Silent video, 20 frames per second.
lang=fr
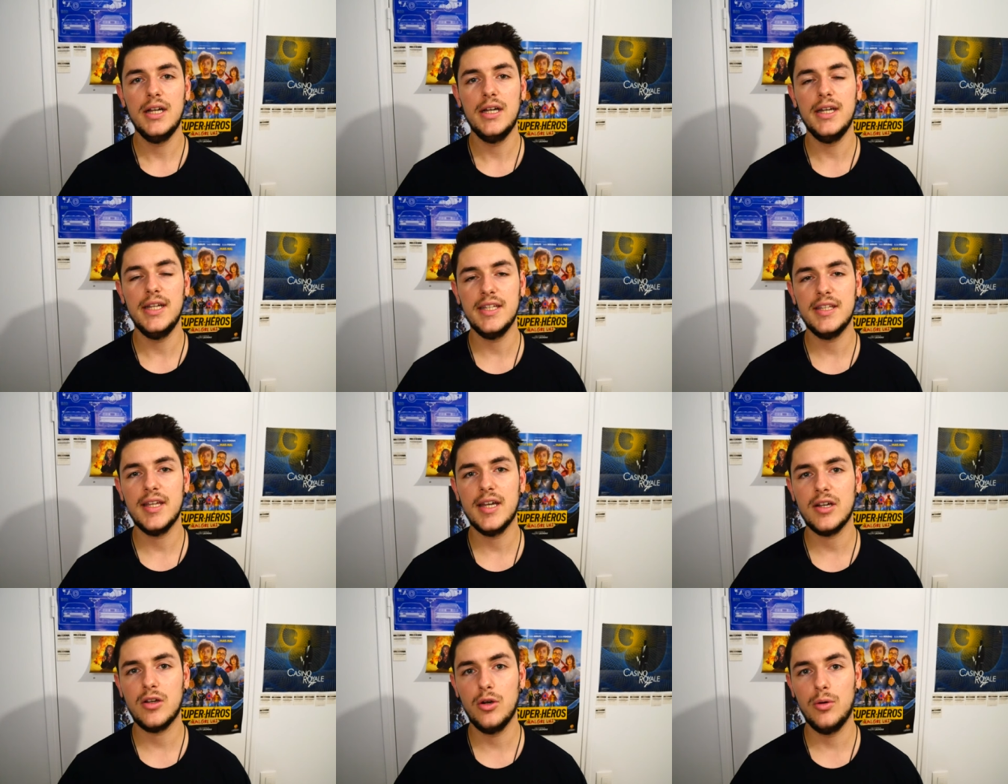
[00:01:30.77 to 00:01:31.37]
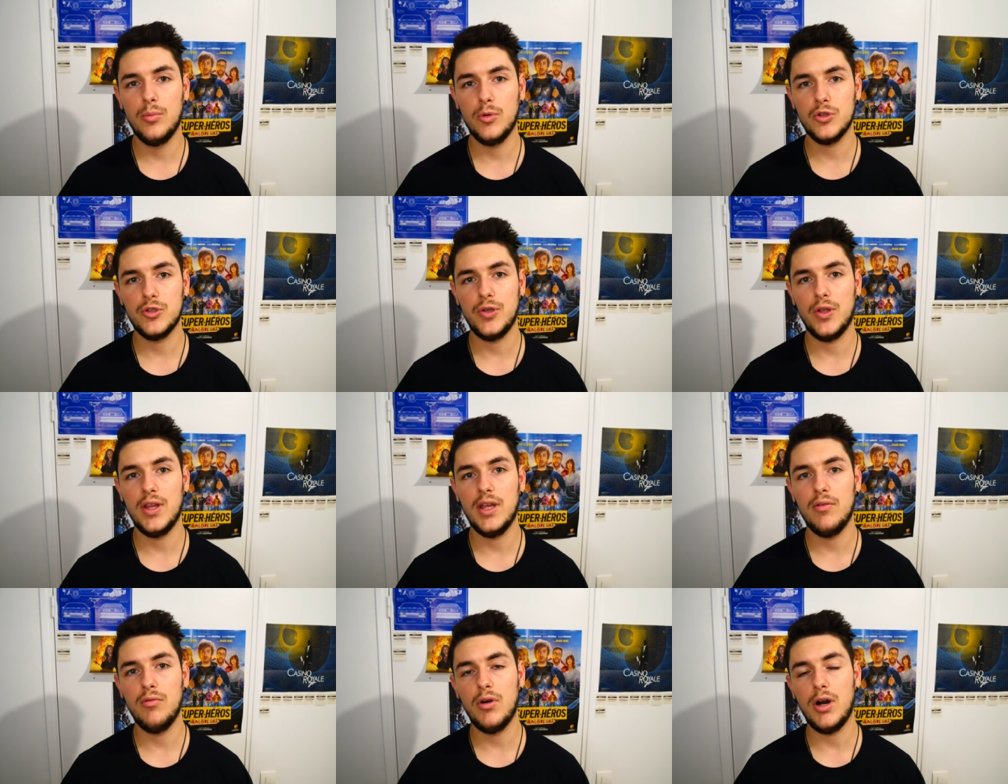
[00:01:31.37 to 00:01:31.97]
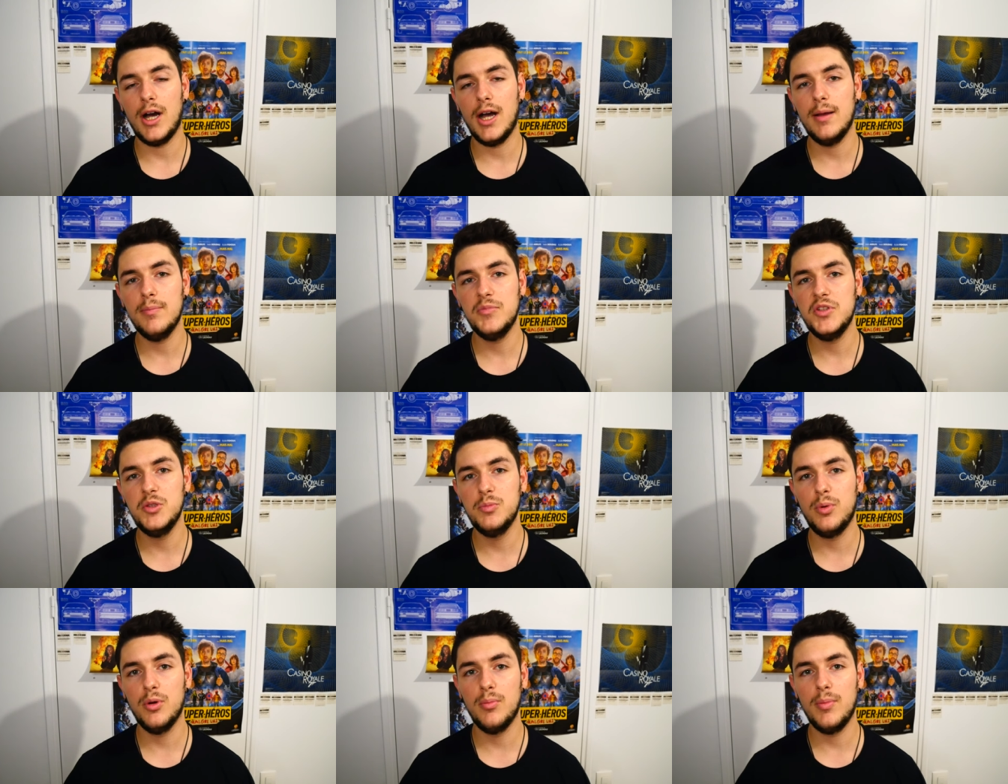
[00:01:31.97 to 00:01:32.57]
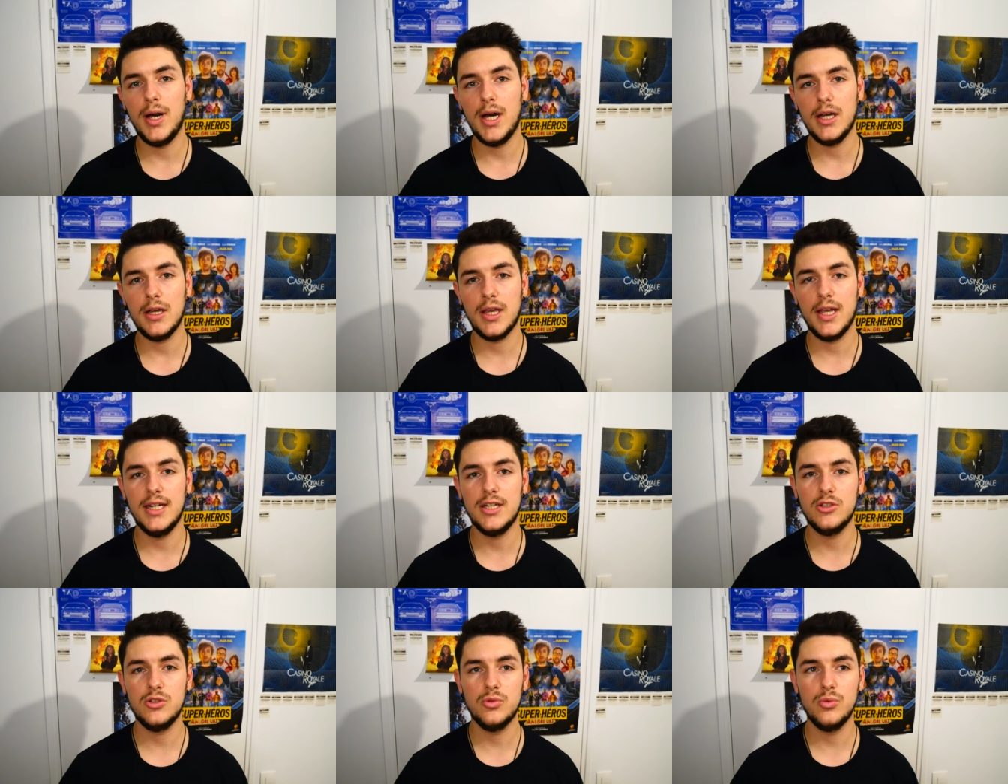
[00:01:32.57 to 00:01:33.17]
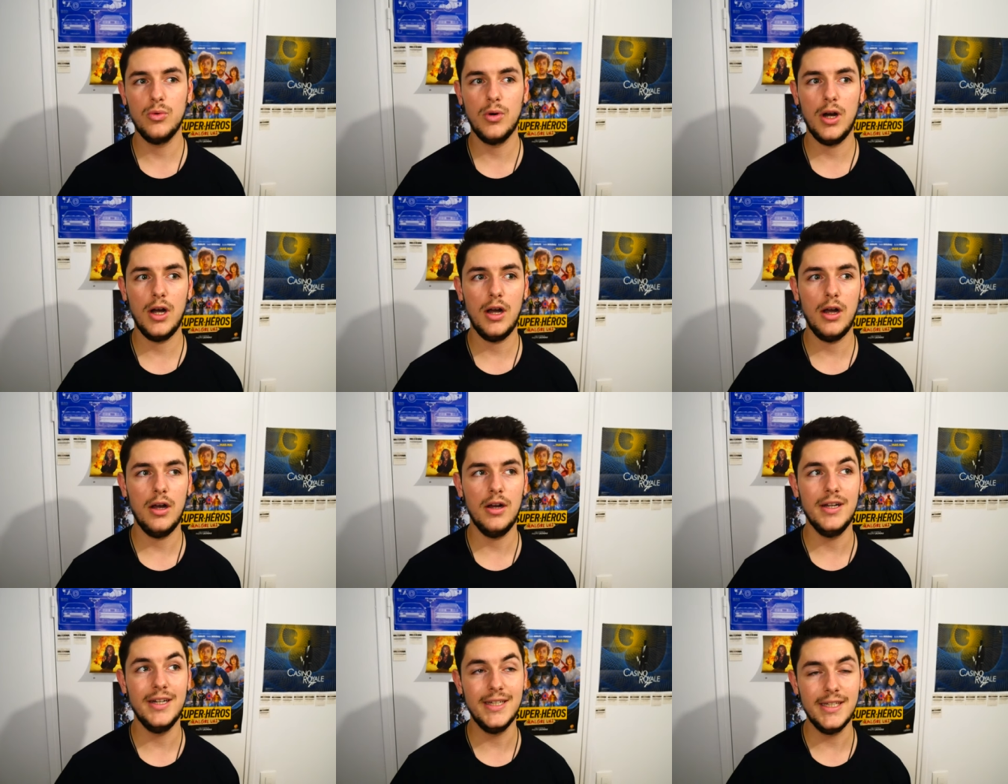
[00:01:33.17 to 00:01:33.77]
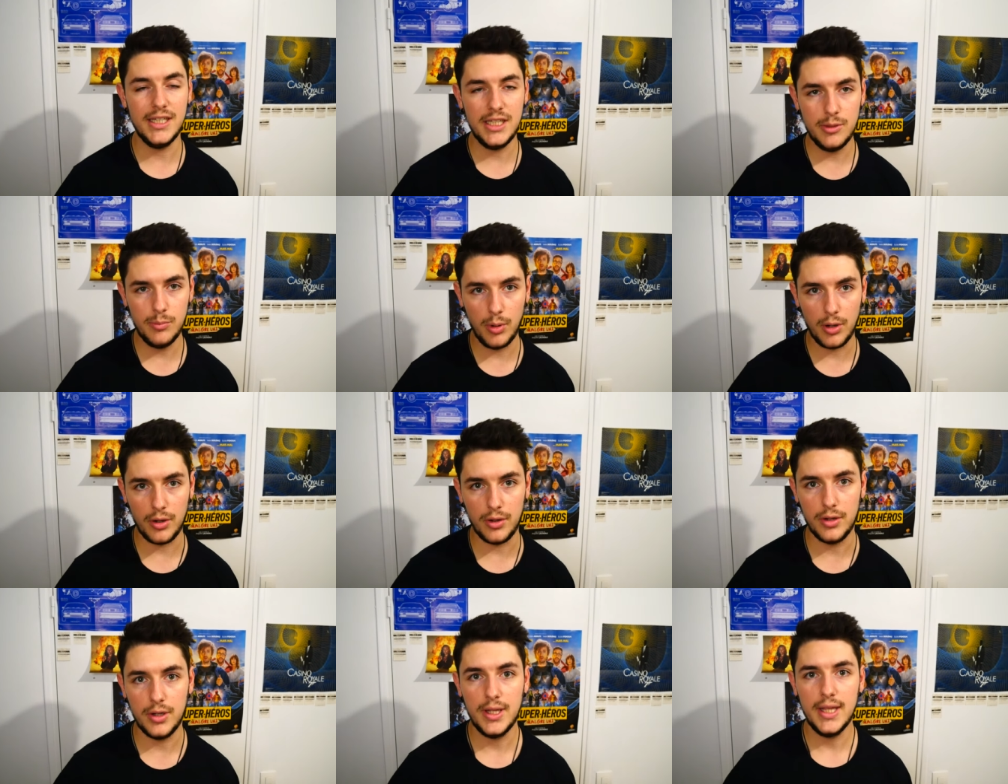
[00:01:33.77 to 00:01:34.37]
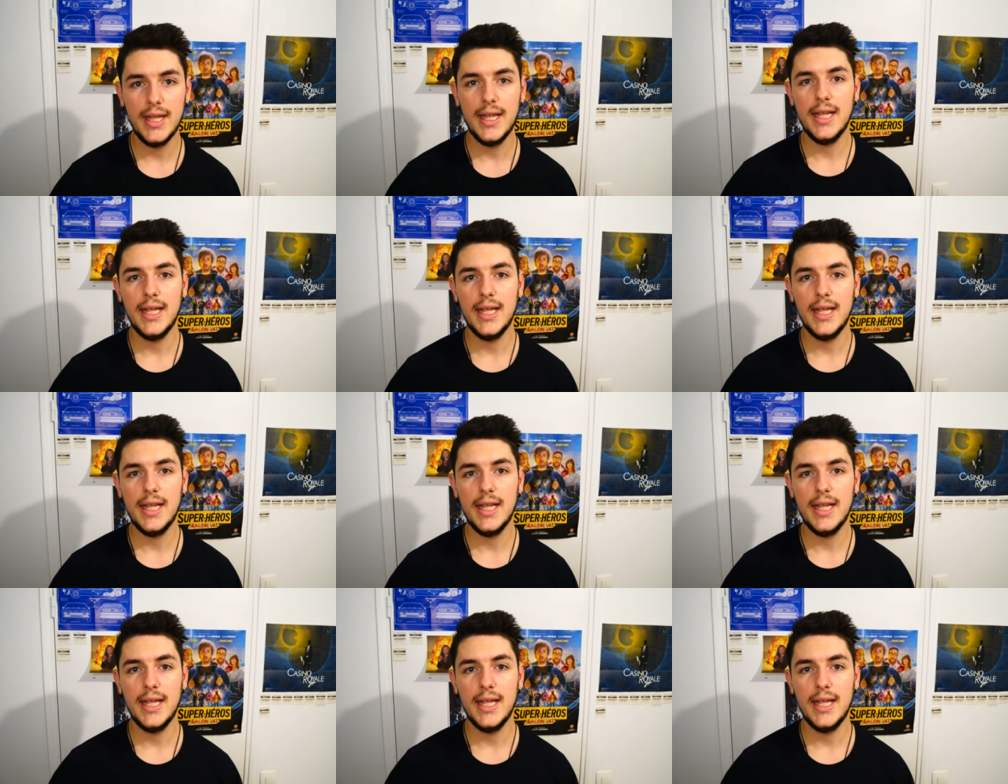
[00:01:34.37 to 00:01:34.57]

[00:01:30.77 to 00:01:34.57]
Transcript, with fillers: l'État commence à en avoir un petit peu marre qu'elle soit libre